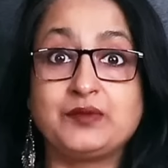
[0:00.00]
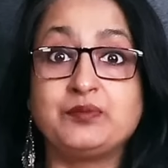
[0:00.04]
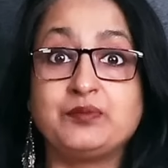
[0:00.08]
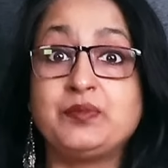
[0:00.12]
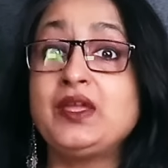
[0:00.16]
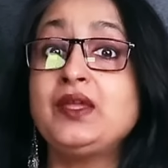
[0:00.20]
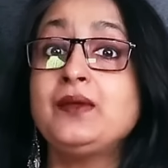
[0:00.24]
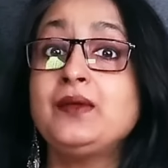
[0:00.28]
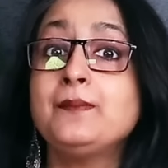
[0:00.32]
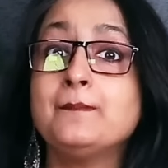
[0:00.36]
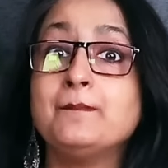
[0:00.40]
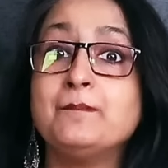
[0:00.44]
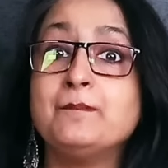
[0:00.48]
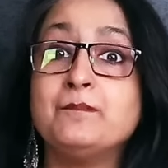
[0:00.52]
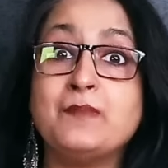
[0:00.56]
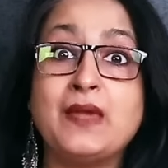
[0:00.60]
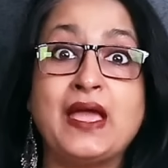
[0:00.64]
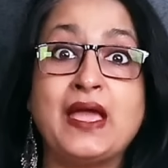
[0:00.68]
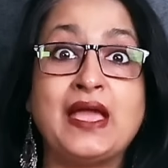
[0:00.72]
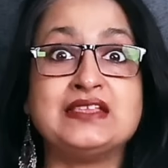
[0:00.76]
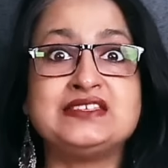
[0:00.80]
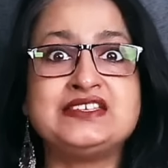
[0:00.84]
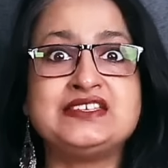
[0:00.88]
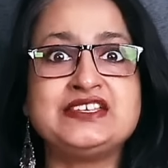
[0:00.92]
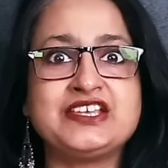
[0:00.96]
দেখবে
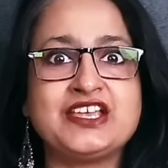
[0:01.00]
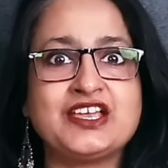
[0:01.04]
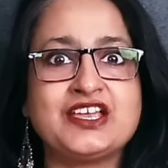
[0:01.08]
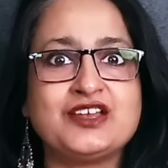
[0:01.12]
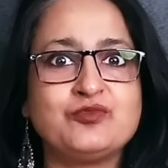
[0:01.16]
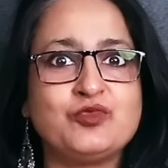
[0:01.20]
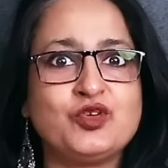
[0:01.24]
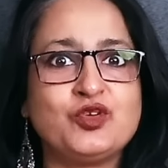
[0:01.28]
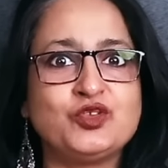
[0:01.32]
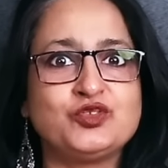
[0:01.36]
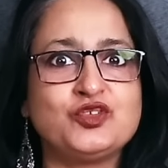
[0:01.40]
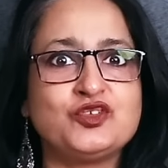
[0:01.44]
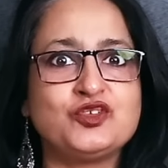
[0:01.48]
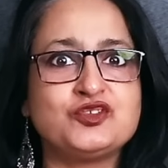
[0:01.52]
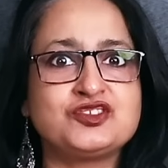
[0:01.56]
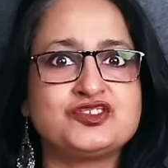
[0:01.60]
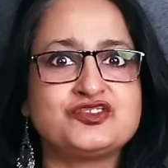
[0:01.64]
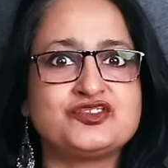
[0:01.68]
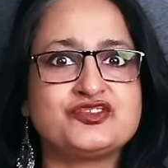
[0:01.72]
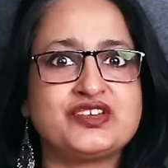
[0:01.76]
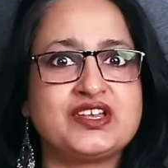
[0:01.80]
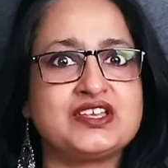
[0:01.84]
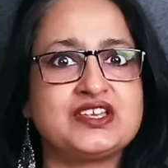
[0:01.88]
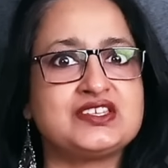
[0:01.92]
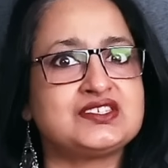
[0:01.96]
ম্যাজিকের মতো
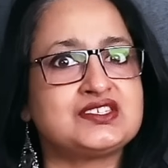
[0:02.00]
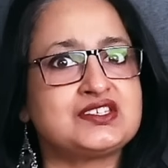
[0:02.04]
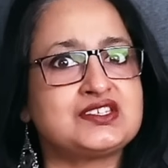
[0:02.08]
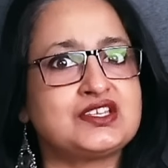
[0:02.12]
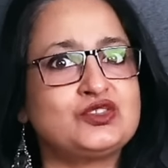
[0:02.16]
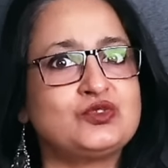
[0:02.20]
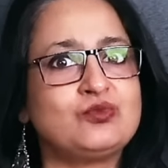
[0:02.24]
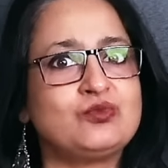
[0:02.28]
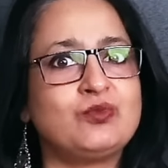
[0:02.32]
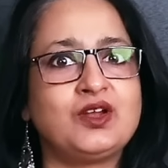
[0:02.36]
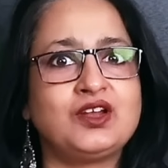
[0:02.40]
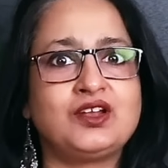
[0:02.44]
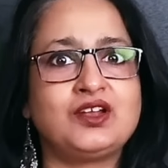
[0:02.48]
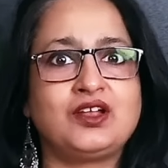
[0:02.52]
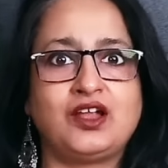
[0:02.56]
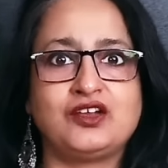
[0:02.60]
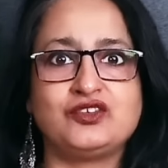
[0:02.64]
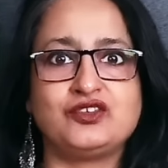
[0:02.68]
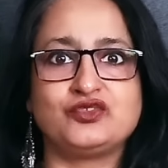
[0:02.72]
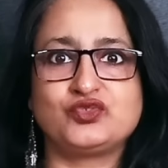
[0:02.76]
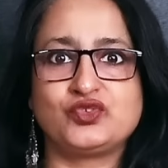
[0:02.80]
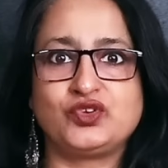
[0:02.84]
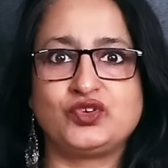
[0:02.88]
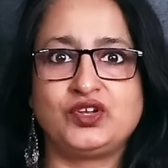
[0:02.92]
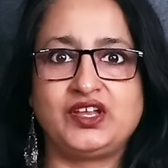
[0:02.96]
স্ট্রেসটা তোমার
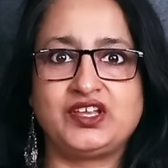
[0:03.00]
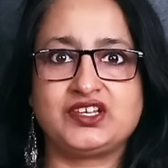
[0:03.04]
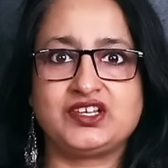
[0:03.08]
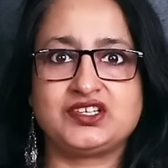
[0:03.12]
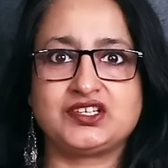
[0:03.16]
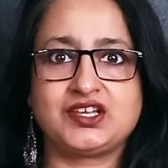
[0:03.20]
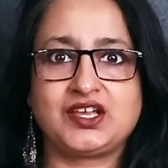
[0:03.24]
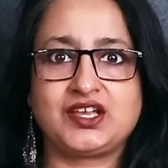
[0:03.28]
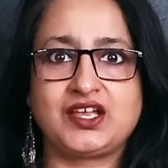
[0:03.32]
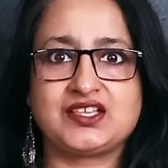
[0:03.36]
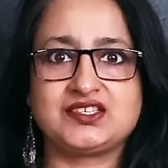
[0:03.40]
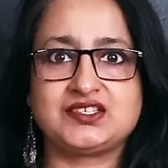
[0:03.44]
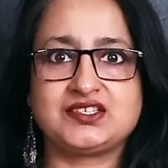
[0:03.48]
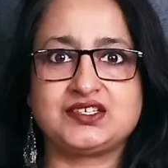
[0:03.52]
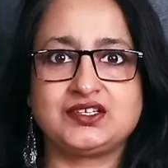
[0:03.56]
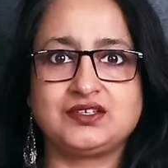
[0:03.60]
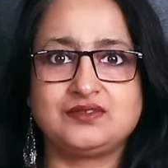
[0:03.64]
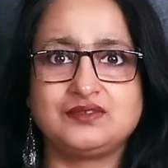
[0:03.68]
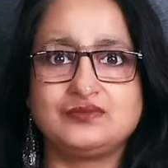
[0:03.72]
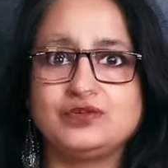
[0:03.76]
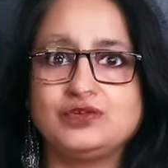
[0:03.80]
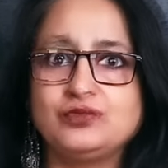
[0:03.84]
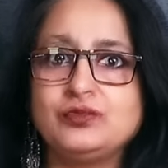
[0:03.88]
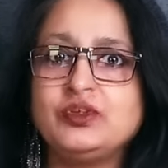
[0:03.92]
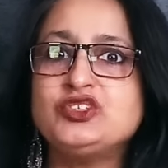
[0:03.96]
কন্ট্রোলে এসে গেছে
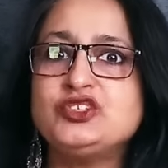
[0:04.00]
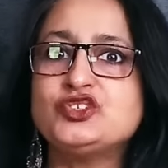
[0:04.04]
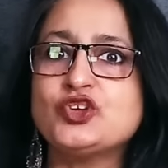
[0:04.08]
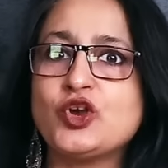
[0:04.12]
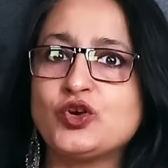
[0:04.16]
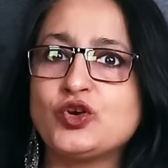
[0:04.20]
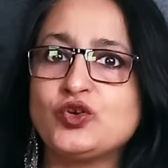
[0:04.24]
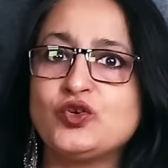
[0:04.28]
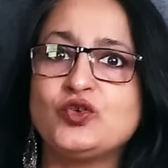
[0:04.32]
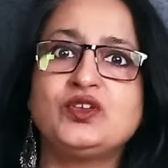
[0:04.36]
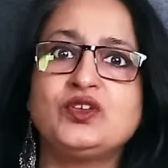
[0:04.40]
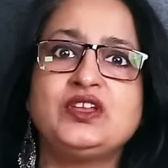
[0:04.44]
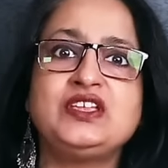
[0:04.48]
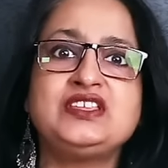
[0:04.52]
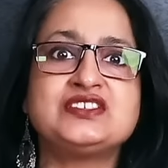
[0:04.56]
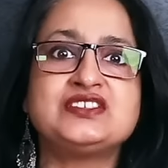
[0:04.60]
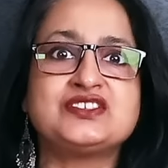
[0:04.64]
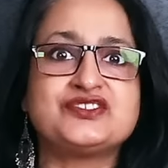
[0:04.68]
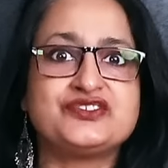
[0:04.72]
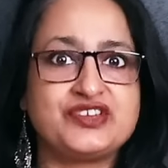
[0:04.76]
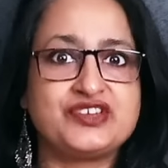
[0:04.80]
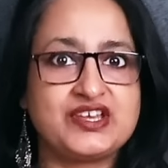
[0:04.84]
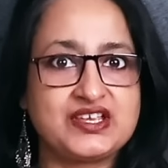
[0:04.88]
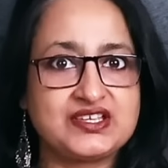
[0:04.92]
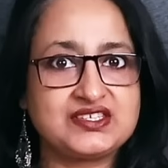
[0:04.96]
তুমি যখনই
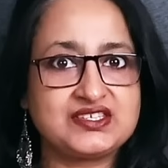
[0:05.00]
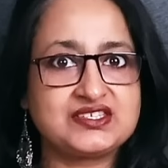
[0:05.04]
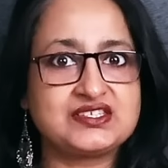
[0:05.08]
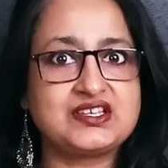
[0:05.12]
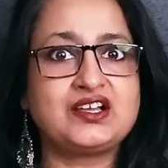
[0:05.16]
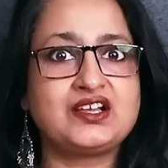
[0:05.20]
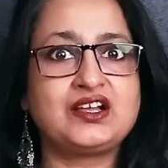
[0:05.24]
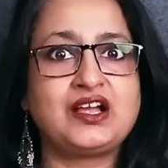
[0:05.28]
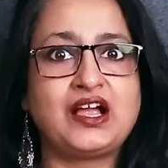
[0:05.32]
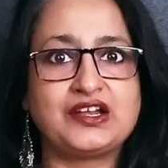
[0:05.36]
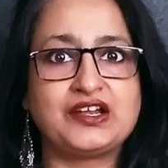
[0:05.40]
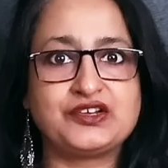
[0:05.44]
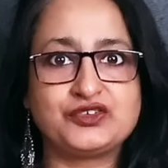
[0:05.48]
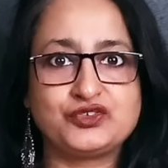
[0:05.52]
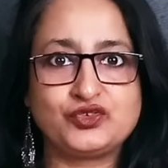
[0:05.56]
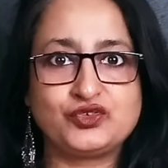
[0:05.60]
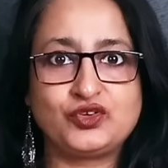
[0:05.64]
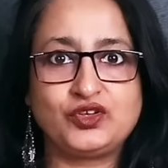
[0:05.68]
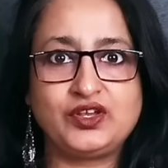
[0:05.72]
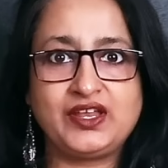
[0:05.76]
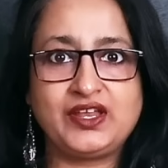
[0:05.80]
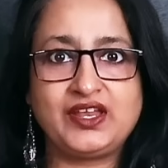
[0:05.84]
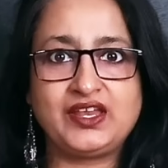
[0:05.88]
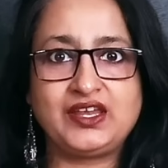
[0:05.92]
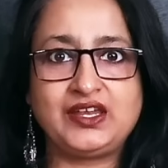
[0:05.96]
স্ট্রেসটা
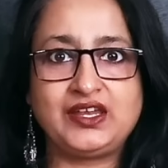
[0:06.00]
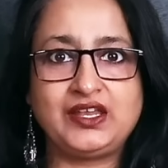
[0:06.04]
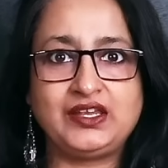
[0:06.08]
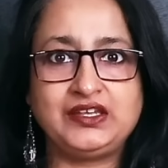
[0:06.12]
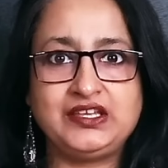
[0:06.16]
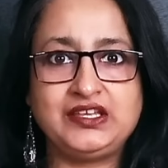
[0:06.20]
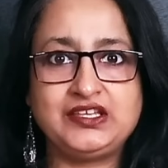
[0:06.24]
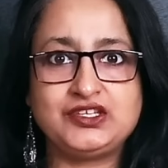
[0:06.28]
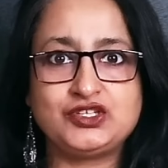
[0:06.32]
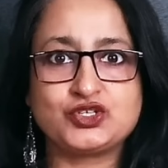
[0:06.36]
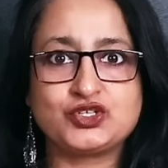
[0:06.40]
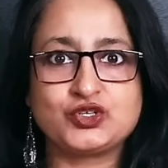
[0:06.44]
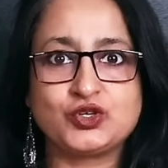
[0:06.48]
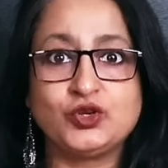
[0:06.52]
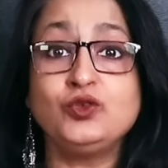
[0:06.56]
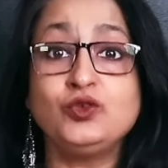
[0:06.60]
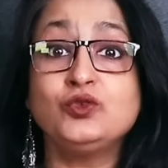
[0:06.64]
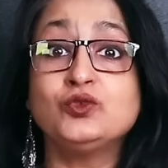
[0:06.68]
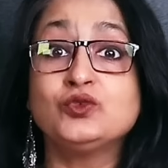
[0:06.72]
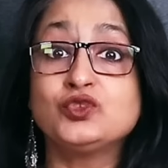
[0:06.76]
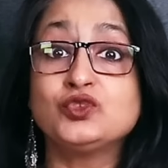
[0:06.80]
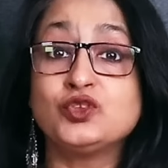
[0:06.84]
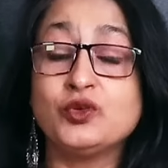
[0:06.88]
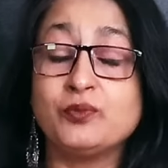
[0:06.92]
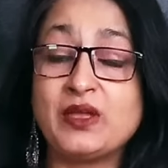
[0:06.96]
কন্ট্রোলে এনে নিচ্ছ
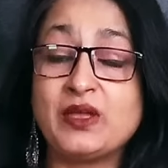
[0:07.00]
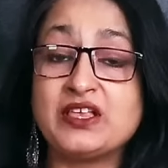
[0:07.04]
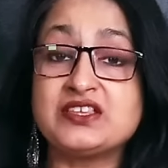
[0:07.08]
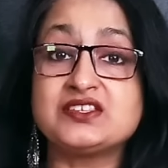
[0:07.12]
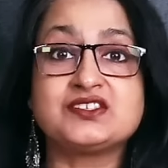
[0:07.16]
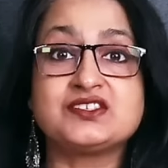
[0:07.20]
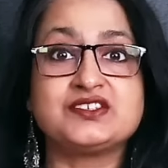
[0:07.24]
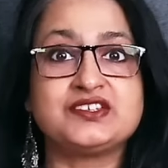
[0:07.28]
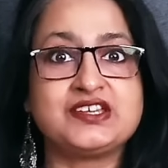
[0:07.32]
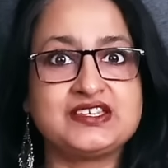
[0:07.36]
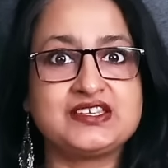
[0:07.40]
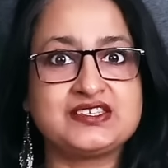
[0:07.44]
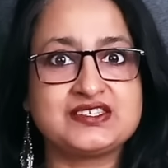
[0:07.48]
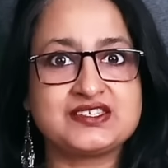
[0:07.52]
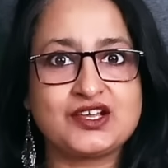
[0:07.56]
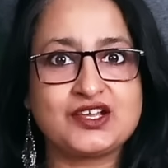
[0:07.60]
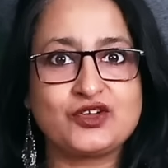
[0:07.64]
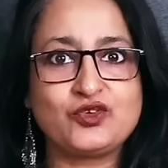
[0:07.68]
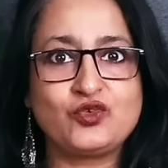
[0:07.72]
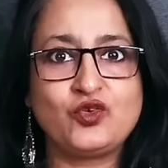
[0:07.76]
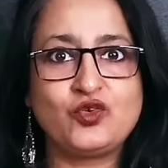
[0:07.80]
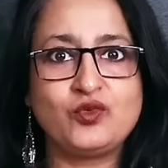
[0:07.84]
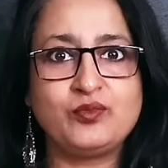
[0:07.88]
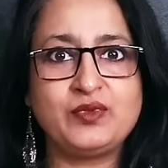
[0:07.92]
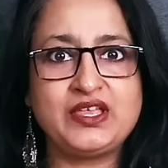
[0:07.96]
তোমার স্ট্রেসটা
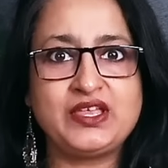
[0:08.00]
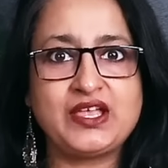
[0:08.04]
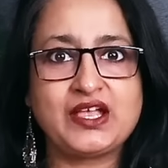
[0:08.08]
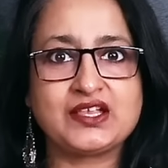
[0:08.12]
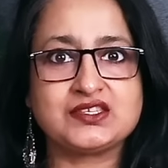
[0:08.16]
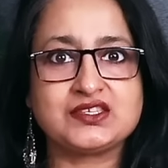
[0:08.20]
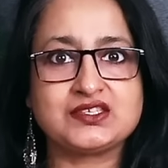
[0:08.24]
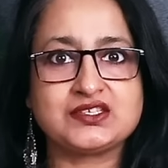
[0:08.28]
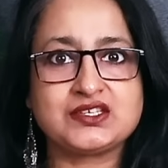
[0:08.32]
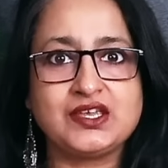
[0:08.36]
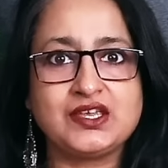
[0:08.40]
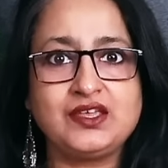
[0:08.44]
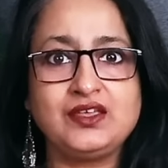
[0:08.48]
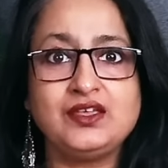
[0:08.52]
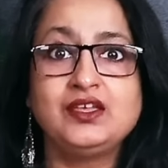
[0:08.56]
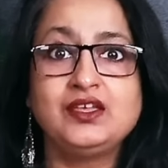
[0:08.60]
কমে যাচ্ছে